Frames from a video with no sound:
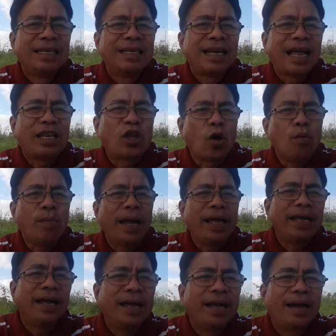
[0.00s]
anh chuẩn
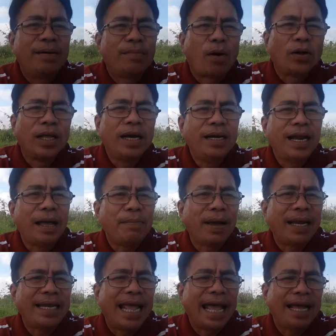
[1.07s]
bị à, mọi thứ để mà
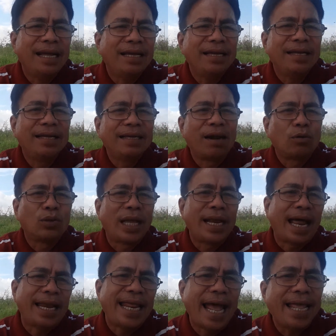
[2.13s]
anh vẽ đầu tiên
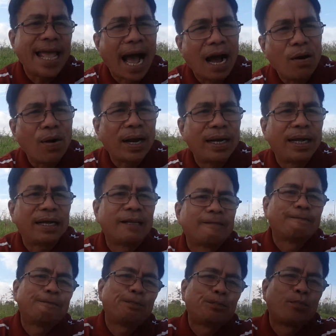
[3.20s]
là anh vẽ vợ của anh nè à
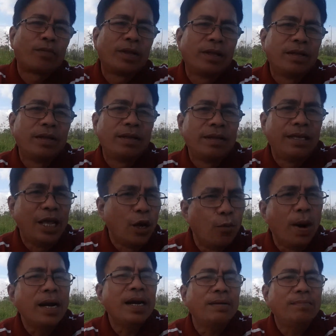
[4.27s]
nhiều
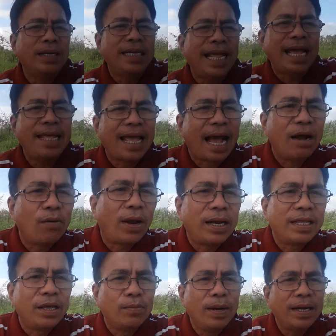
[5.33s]
bức lắm anh vẽ vợ của anh
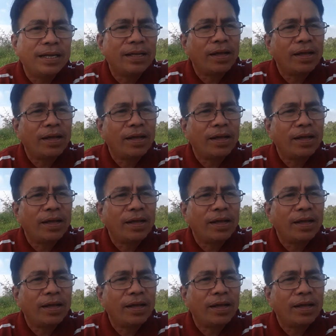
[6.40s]
là nhiều bức